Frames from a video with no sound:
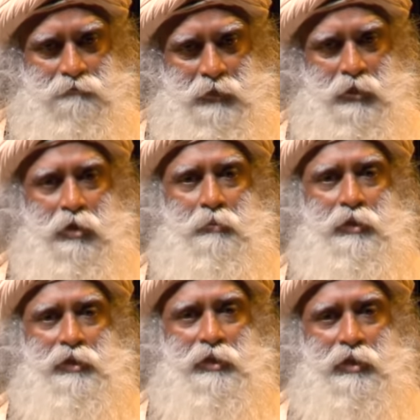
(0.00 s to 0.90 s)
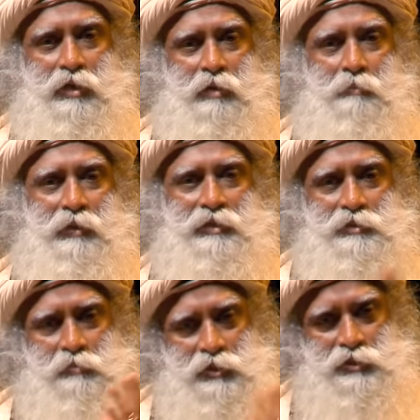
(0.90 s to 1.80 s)
मशीन असाधारण रूप से
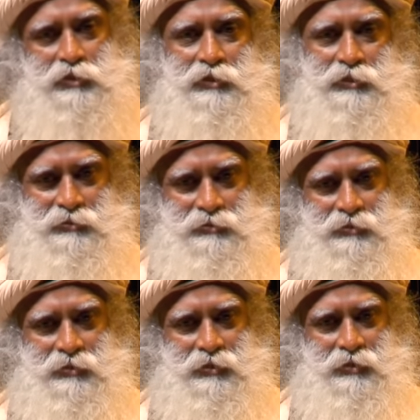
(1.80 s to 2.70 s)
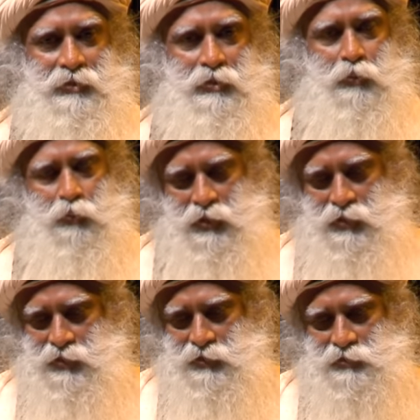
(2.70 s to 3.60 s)
जटिल है ये जिस
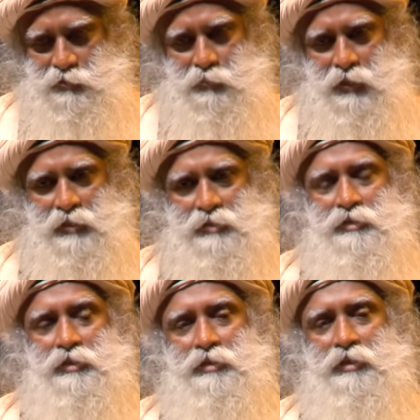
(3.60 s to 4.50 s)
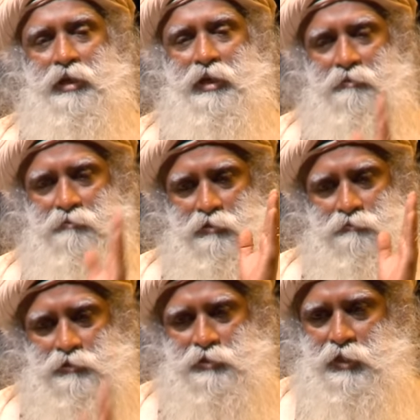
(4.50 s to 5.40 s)
चीज के लिए बनी है उसे उस
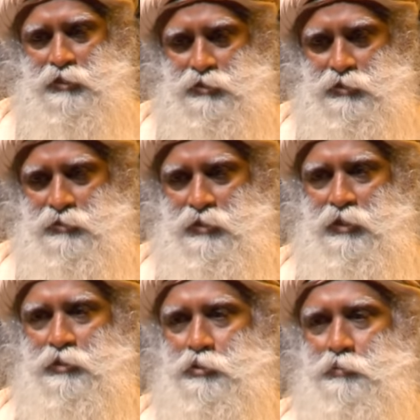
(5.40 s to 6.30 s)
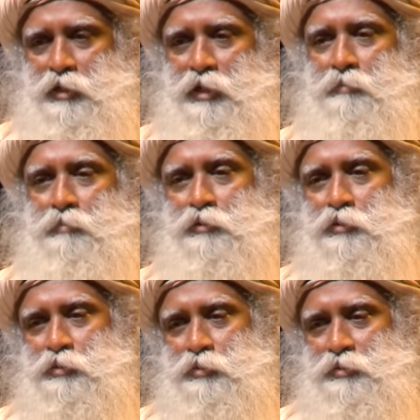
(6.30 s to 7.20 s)
तरह इस्तेमाल करने के लिए व्यक्ति को
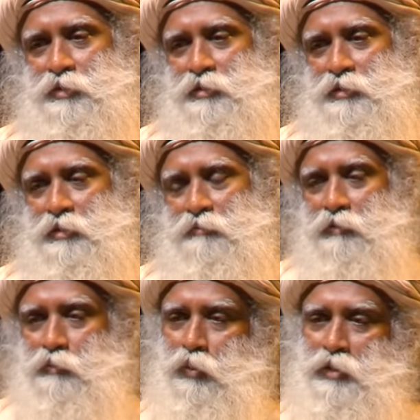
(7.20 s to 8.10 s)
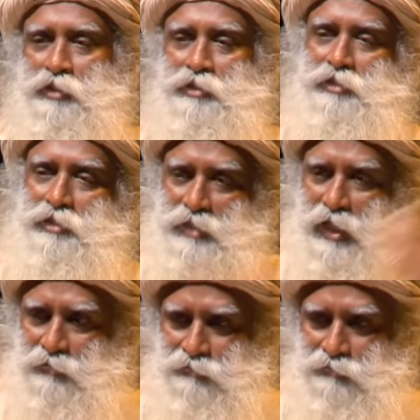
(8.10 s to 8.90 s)
एक निश्चित तरह का ध्यान